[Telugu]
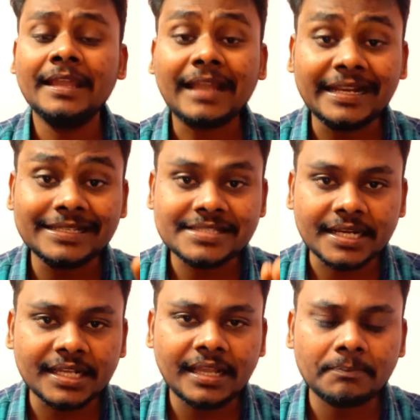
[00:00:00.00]
కానీ
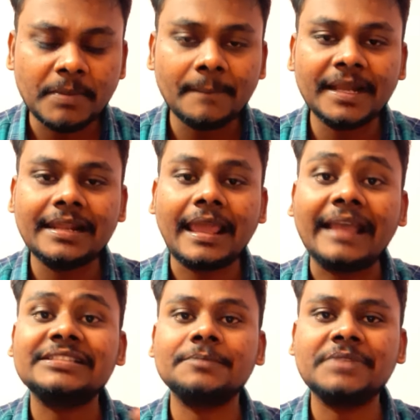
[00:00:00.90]
జనం మిమ్మల్ని
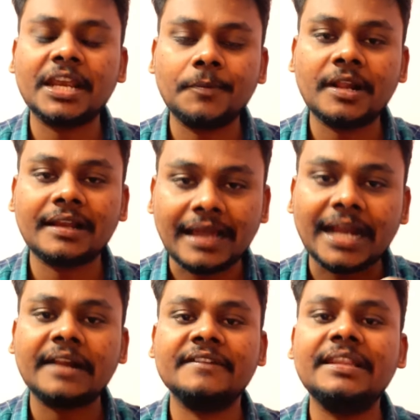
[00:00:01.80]
యాక్సెప్ట్ చేయకపోవడానికి
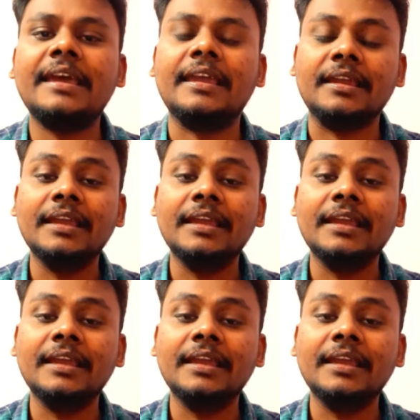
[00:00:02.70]
కారణం ఇదే